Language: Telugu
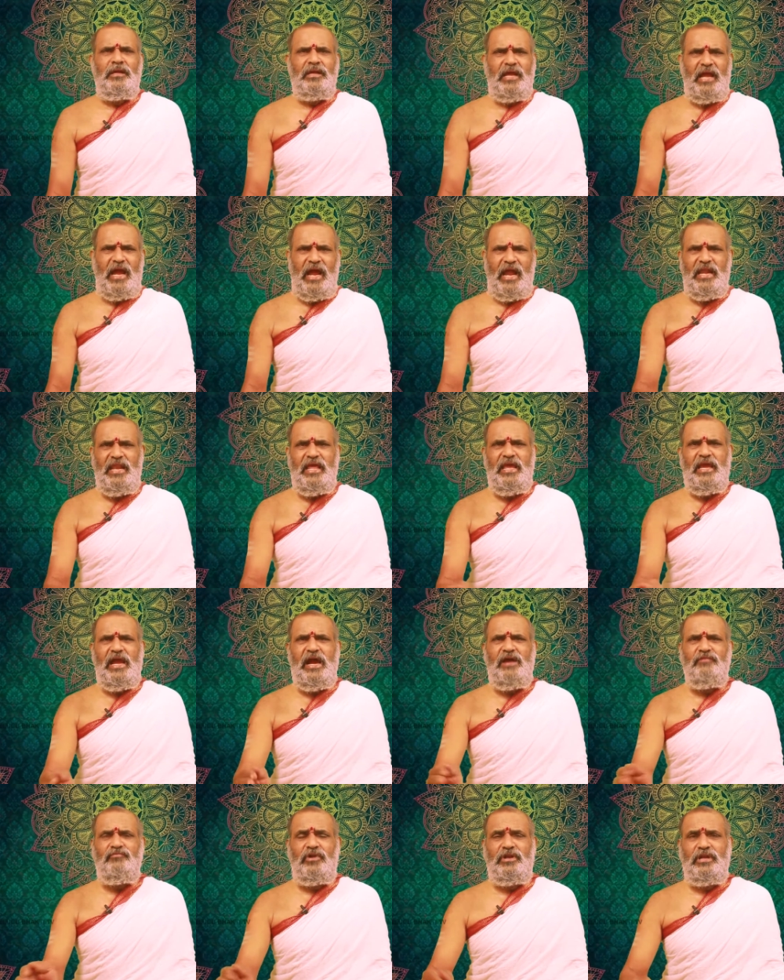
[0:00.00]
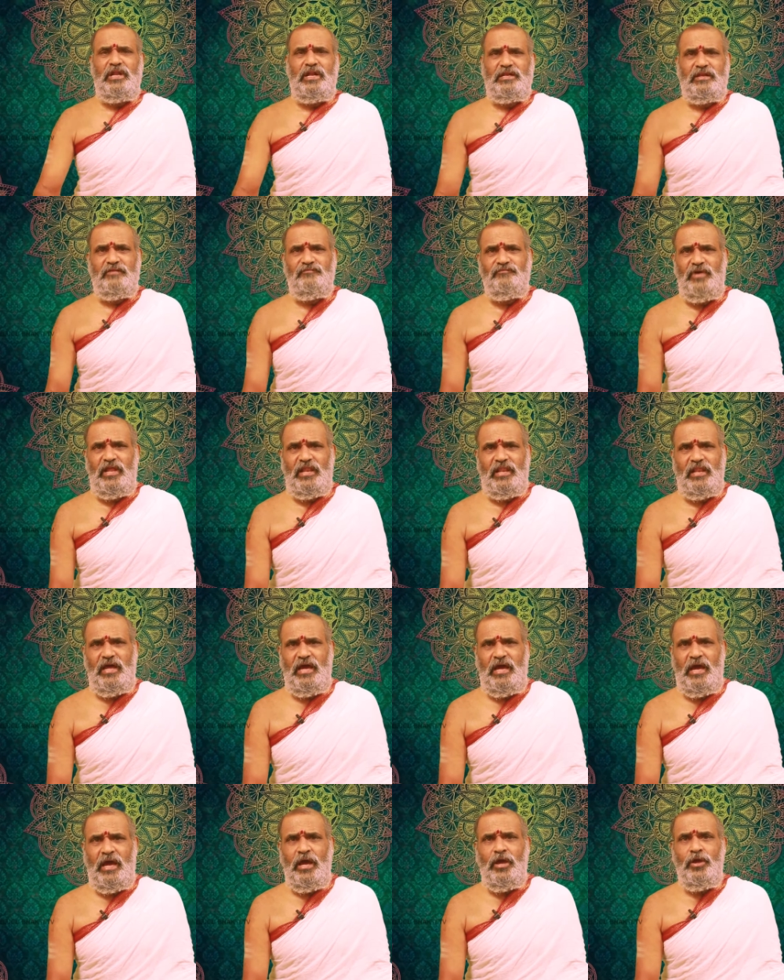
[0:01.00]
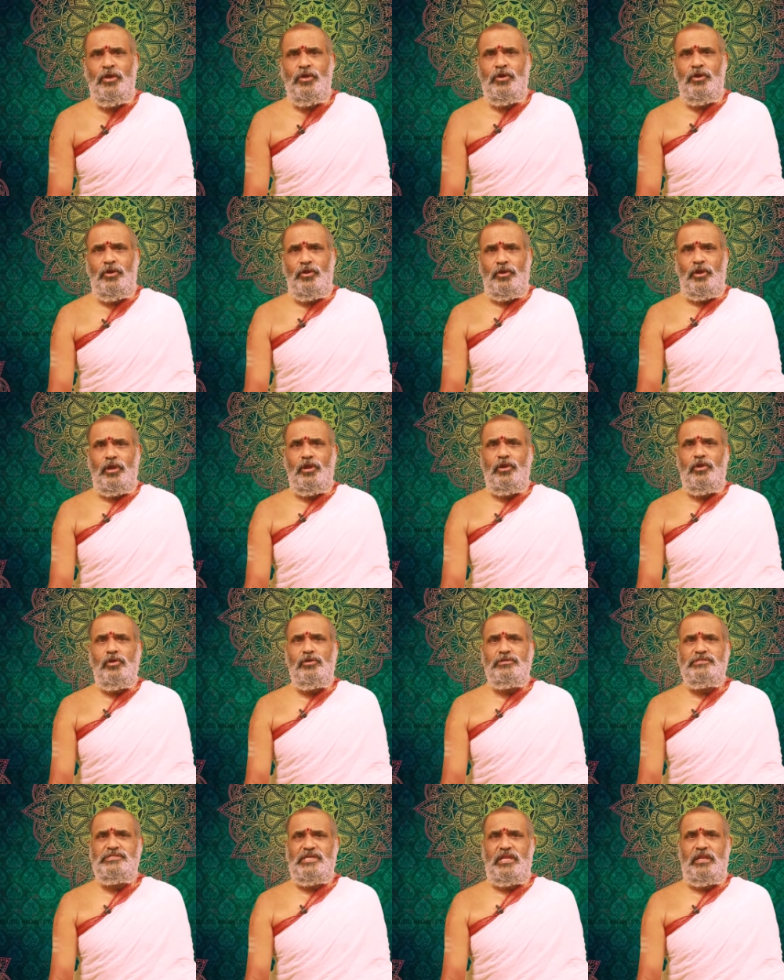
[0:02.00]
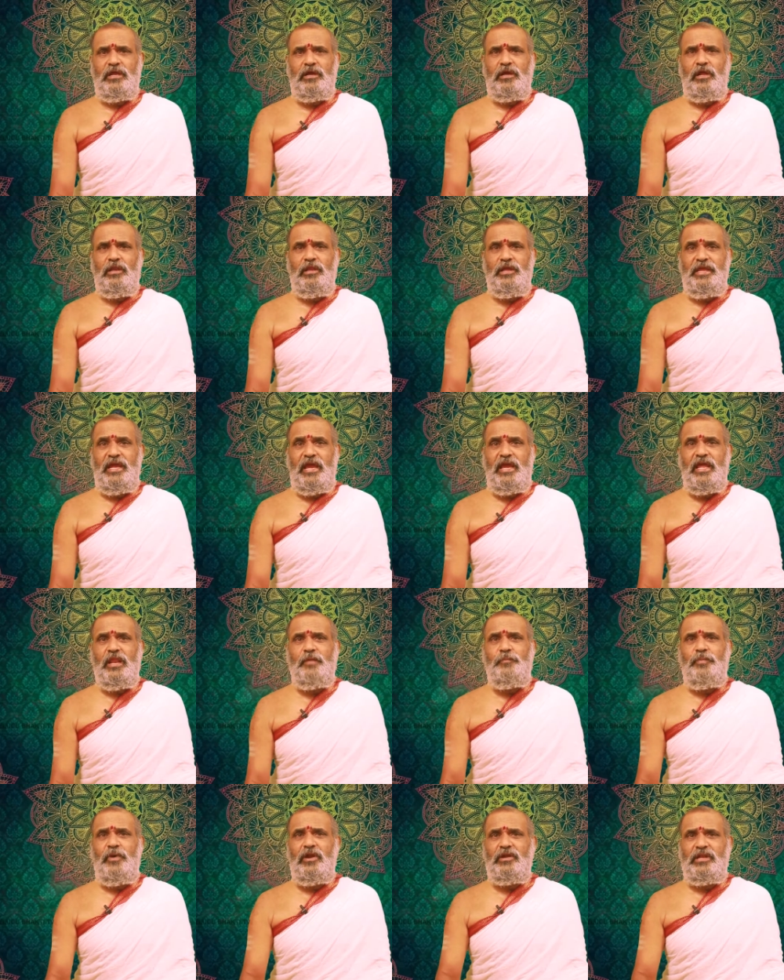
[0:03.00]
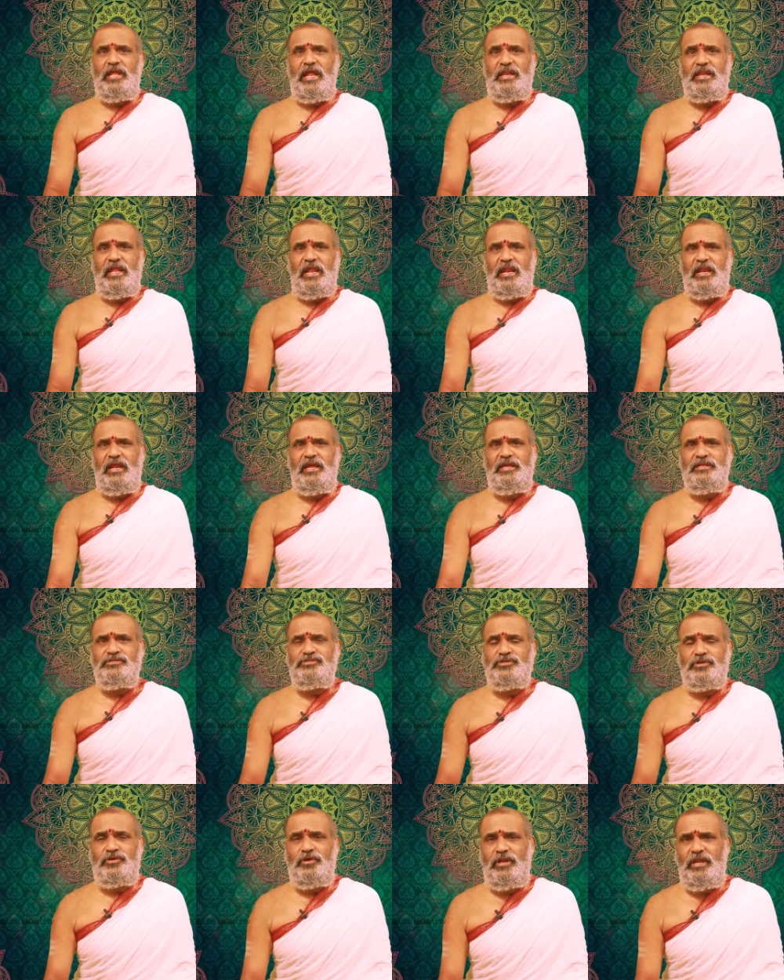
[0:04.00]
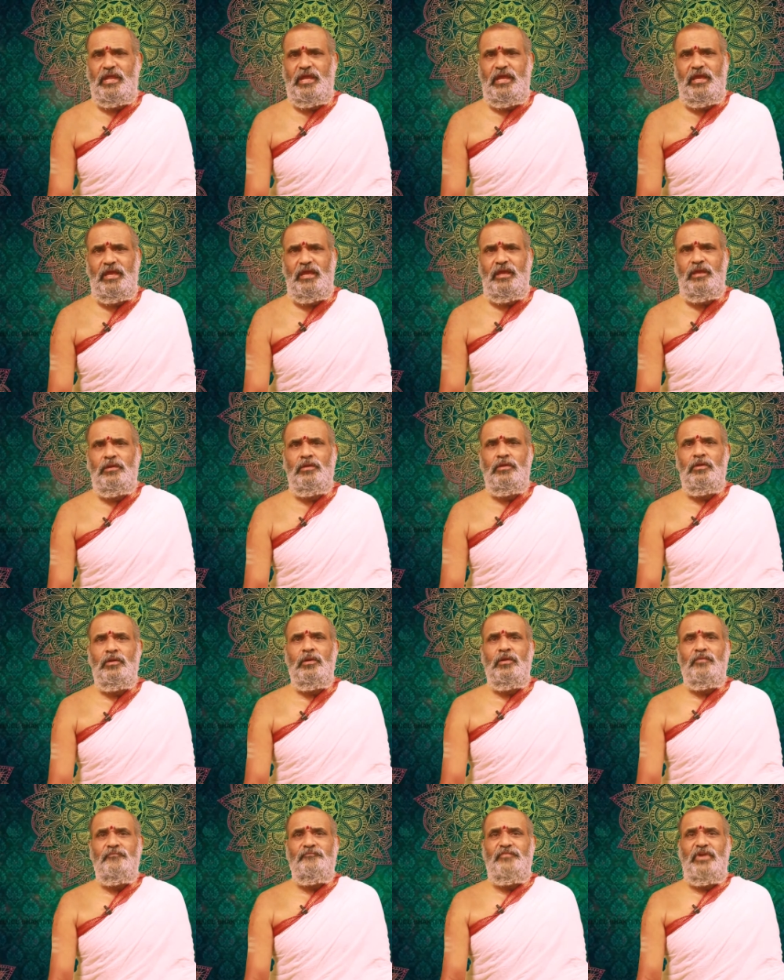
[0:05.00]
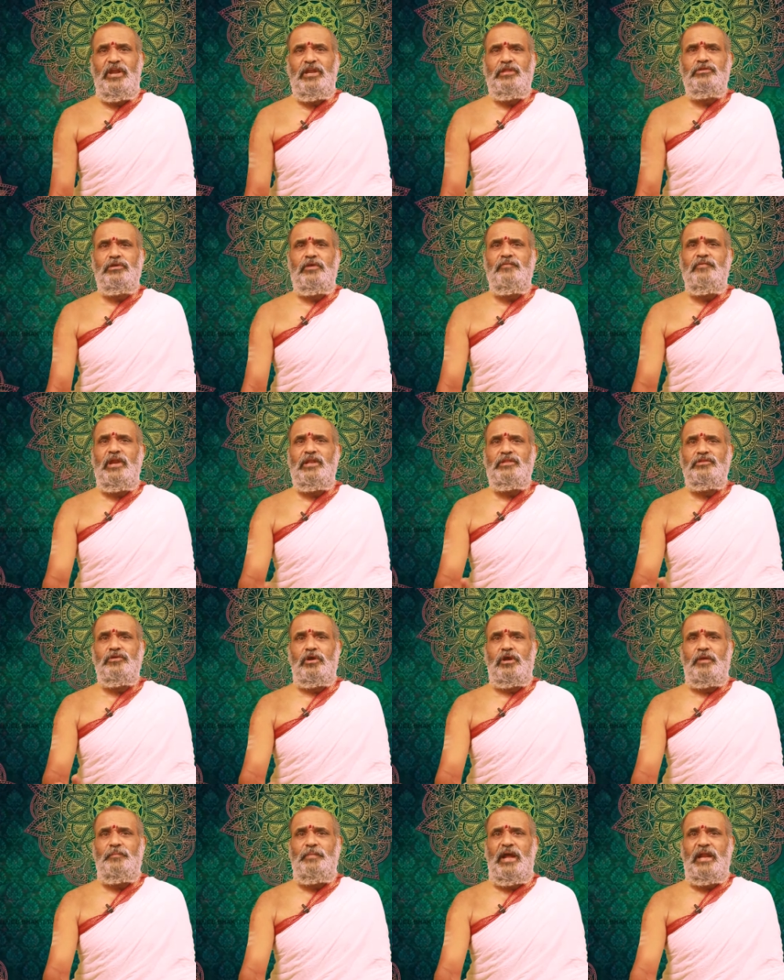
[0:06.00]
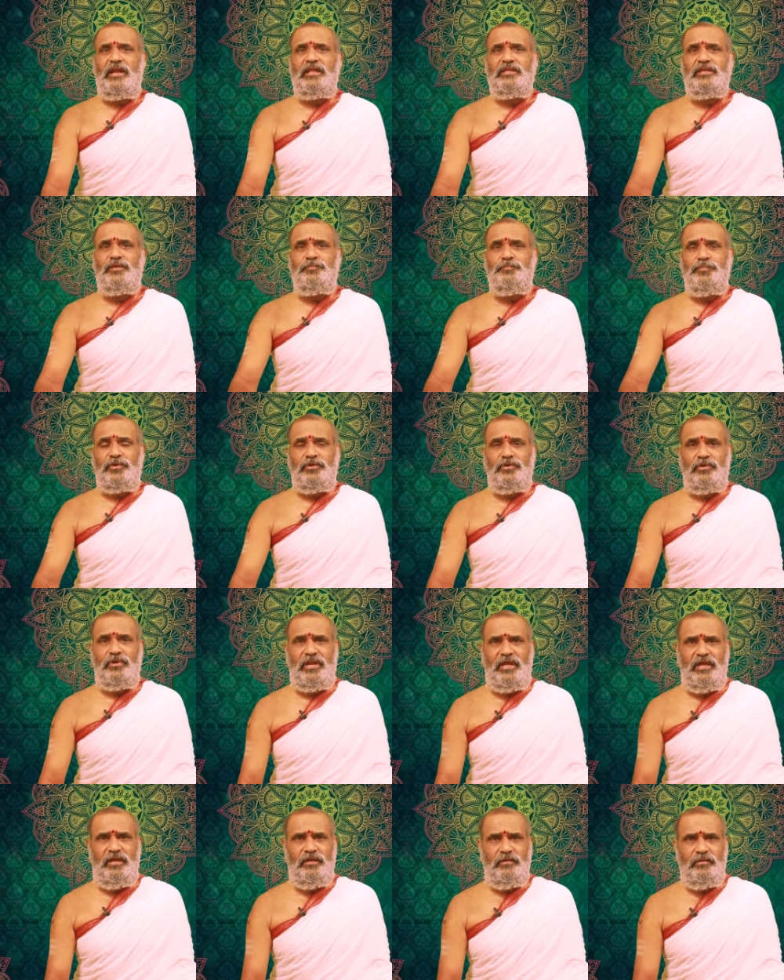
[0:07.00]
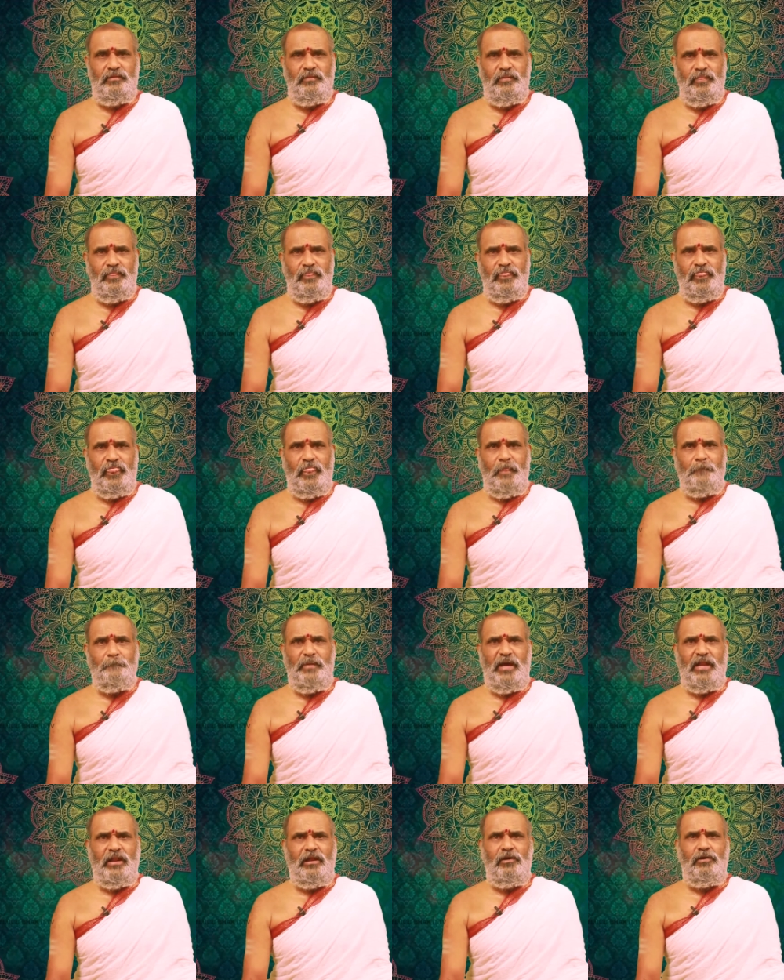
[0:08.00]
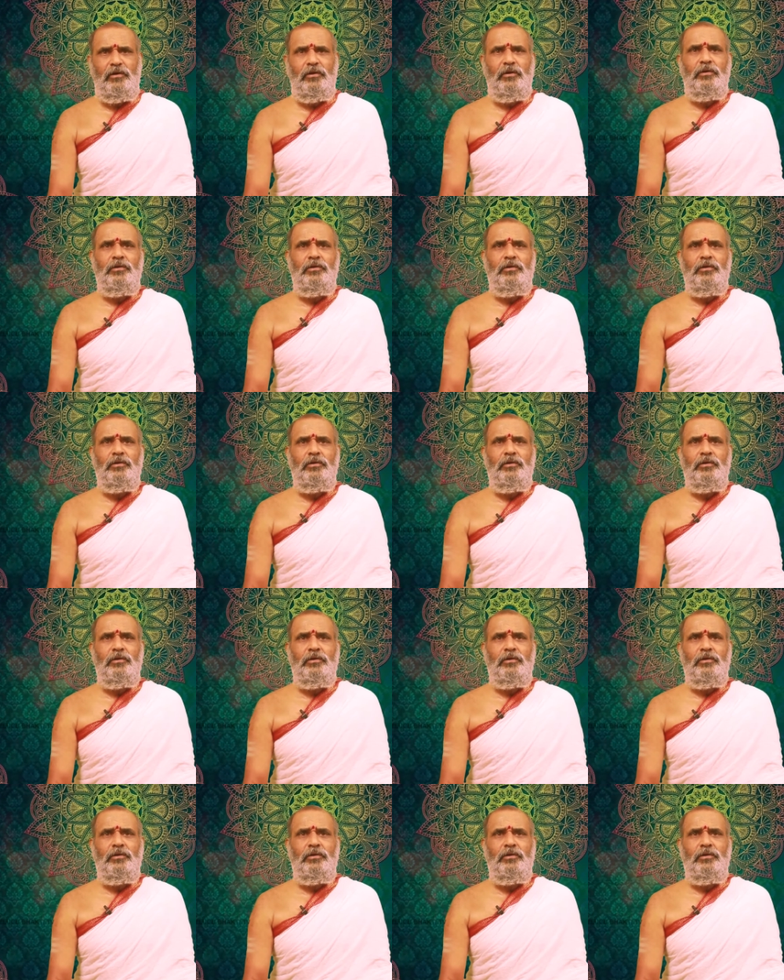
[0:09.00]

ఖాళీగా ఉండటం వల్ల రెండు చిలకలు ఎగిరిపోవటం నిర్ణయించుకొని వెళుతూ వెళుతూ ఒక మాట చెప్పుకున్నాయి మనం